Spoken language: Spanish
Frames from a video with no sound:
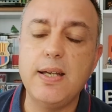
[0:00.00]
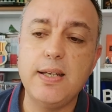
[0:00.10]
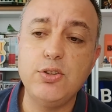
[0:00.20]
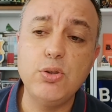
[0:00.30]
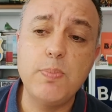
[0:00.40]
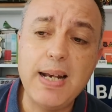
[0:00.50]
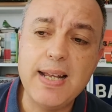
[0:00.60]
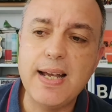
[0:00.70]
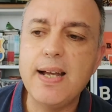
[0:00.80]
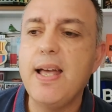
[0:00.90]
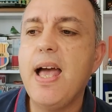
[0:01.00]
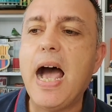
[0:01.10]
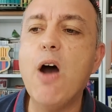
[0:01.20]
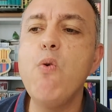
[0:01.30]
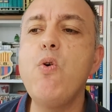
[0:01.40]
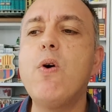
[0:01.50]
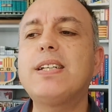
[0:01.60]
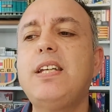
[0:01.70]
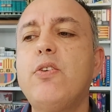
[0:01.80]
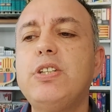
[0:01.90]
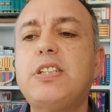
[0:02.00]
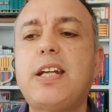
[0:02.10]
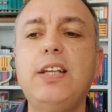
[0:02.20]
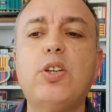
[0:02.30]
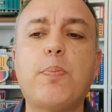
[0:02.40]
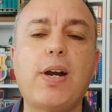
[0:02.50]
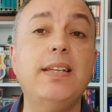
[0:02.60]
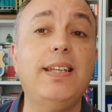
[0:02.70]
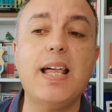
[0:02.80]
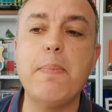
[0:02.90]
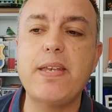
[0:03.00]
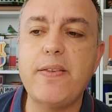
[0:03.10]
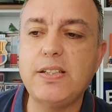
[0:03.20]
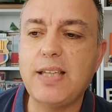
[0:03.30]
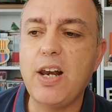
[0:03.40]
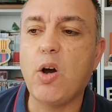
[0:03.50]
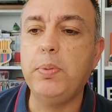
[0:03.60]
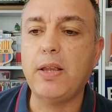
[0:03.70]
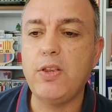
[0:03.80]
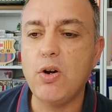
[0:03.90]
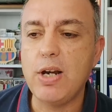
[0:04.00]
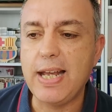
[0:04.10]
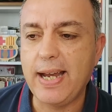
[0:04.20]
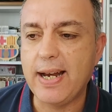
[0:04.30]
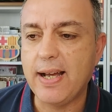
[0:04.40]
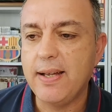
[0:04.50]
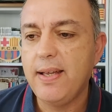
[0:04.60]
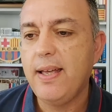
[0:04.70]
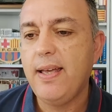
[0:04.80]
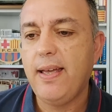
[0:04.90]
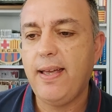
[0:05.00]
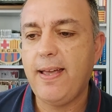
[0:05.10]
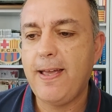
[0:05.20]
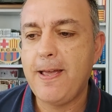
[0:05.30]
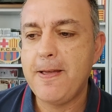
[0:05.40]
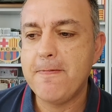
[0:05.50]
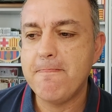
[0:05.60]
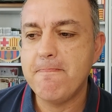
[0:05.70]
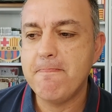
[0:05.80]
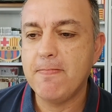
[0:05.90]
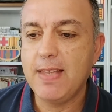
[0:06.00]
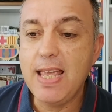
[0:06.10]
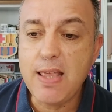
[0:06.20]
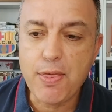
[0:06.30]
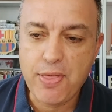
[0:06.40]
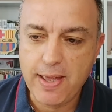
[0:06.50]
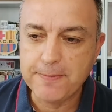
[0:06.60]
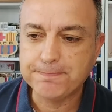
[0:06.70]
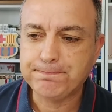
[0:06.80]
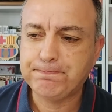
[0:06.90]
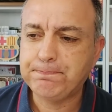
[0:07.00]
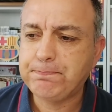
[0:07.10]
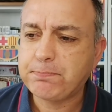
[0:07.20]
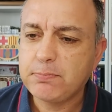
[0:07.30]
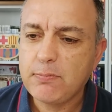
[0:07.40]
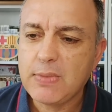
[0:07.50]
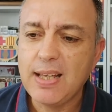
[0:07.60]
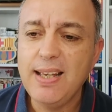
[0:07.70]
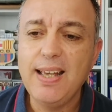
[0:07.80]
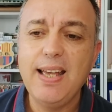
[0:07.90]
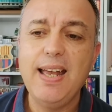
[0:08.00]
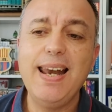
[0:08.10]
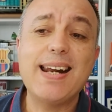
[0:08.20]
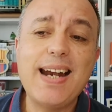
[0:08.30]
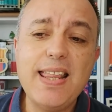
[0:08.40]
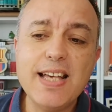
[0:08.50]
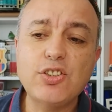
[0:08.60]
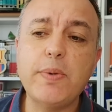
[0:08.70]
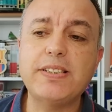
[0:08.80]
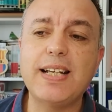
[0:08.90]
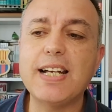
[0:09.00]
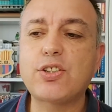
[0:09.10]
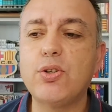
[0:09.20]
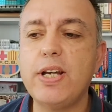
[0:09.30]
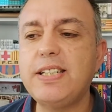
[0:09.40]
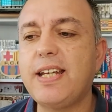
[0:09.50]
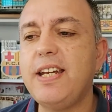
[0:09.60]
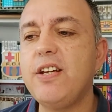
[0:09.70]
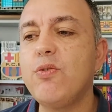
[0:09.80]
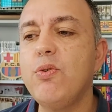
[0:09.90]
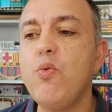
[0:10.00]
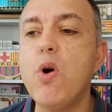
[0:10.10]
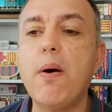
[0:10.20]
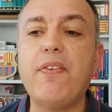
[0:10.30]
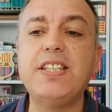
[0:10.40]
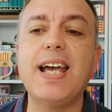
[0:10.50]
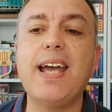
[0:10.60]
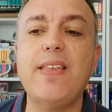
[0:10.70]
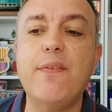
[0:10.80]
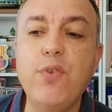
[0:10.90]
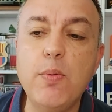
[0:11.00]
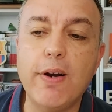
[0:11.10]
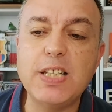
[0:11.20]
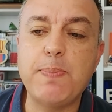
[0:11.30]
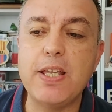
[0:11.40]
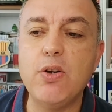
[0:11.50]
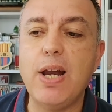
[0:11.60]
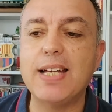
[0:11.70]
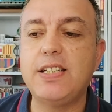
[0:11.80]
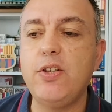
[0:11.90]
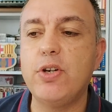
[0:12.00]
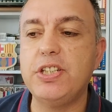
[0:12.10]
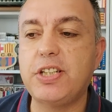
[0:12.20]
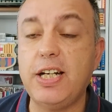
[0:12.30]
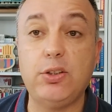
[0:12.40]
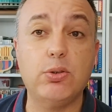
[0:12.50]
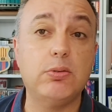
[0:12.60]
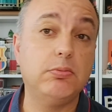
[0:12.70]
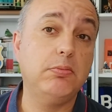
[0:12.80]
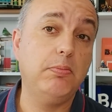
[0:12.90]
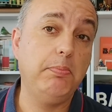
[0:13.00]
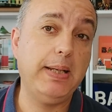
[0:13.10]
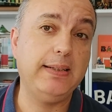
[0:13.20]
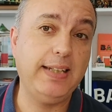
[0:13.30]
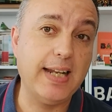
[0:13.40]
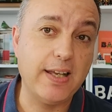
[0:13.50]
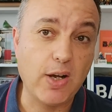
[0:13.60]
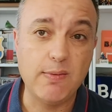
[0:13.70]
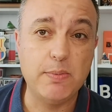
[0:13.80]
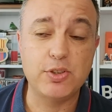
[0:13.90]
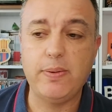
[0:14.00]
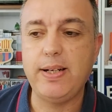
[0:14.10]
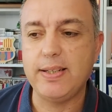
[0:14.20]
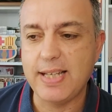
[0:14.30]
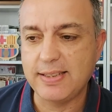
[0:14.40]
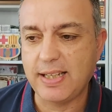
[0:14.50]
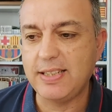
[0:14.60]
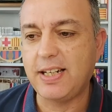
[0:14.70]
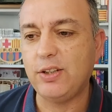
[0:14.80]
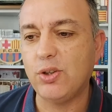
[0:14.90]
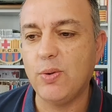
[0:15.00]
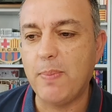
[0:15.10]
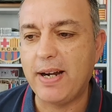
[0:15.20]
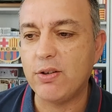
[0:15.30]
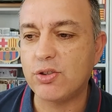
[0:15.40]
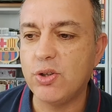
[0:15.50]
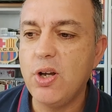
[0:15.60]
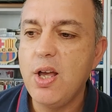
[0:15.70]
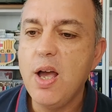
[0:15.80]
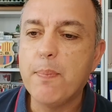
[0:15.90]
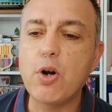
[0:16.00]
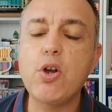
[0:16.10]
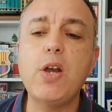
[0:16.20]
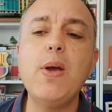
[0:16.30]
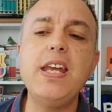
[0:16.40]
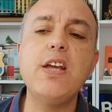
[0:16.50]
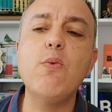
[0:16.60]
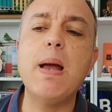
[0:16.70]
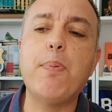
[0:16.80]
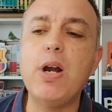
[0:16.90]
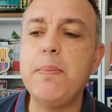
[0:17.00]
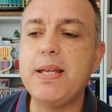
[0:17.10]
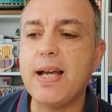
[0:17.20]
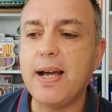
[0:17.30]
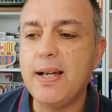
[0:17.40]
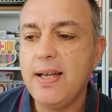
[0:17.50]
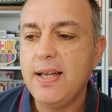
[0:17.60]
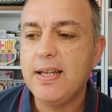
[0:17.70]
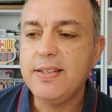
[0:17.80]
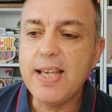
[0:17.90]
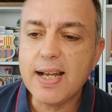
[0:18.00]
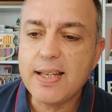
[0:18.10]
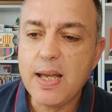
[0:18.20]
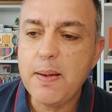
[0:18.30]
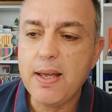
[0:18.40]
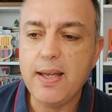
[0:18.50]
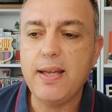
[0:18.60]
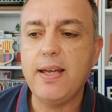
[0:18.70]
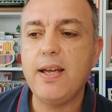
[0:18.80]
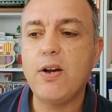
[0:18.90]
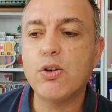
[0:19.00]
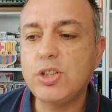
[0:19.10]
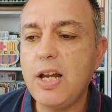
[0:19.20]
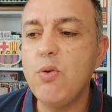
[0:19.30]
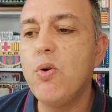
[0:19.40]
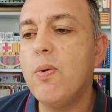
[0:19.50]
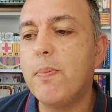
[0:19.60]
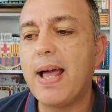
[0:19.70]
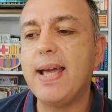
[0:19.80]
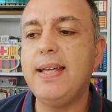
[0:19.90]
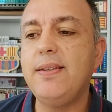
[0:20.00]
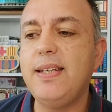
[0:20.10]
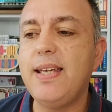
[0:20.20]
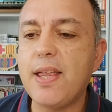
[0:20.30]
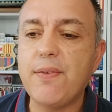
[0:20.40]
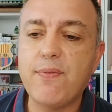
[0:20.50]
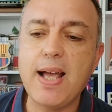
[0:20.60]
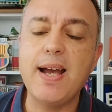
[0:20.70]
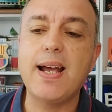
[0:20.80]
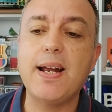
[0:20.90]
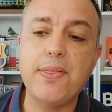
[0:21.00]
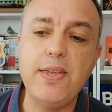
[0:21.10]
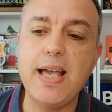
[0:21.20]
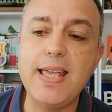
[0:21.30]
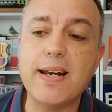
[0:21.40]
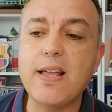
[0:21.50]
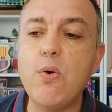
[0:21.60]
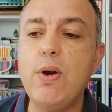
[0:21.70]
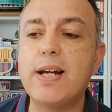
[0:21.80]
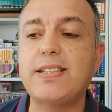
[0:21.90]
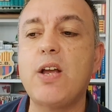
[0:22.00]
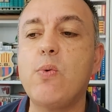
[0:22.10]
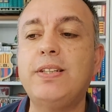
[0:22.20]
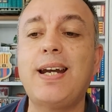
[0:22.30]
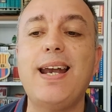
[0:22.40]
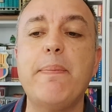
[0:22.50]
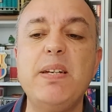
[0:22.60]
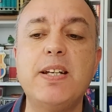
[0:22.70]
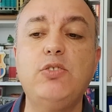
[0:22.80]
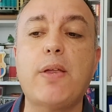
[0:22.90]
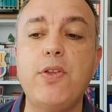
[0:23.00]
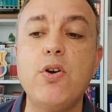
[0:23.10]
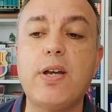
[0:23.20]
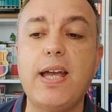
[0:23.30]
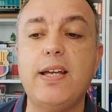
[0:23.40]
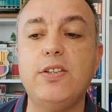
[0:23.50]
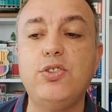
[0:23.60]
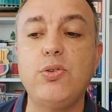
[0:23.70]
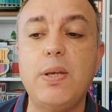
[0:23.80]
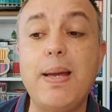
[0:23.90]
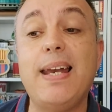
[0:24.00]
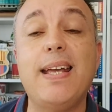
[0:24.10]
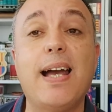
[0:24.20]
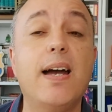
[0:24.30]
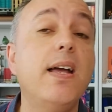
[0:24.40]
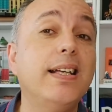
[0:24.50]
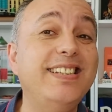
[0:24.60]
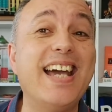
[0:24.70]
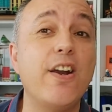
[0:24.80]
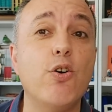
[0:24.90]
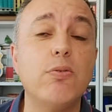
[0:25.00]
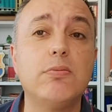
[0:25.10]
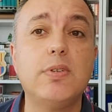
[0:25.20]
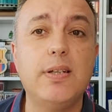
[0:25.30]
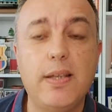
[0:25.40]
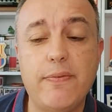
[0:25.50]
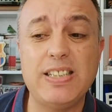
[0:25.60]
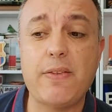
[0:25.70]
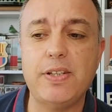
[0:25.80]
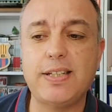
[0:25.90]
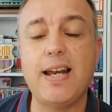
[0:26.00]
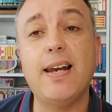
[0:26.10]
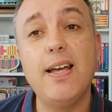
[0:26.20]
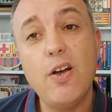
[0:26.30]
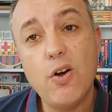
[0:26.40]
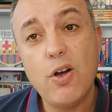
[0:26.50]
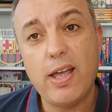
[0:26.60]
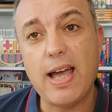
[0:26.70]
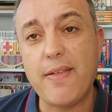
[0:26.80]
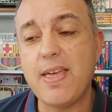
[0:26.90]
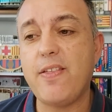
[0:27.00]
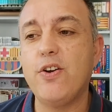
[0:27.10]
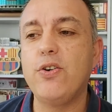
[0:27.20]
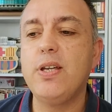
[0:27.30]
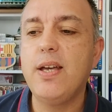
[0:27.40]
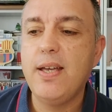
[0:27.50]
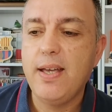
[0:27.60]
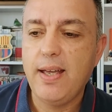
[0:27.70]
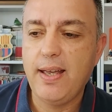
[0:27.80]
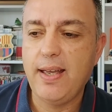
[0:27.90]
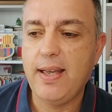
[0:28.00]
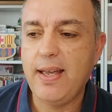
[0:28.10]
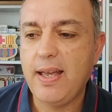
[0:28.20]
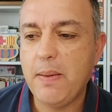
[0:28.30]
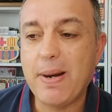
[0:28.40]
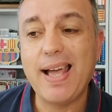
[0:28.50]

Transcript: eh, Jude Bellingham aún no ha sido inscrito por la entidad madridista en la competición liguera. Em, y dice, la realidad sobre este caso es que ningún nuevo fichaje del fútbol español ha sido inscrito. Mentira, lo acabamos de ver, ya está inscrito varios, ¿no? Por lo que no hay ninguna polémica, ya que eh, José Lu, Brahim Díaz, Frank García y Arda Guller se encuentran en la misma situación que Jude Bellingham. Ya no, defensa central. A día de hoy, eh,